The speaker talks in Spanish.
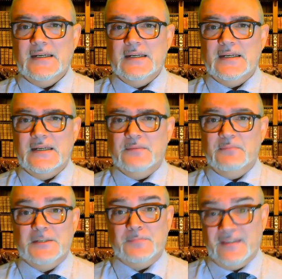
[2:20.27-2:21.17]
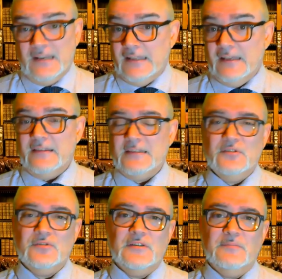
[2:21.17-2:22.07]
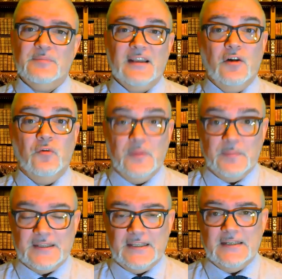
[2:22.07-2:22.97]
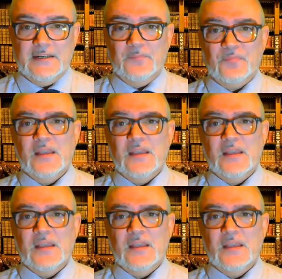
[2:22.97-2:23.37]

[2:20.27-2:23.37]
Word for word: Eh, mi especialidad ha sido siempre la homeopatía,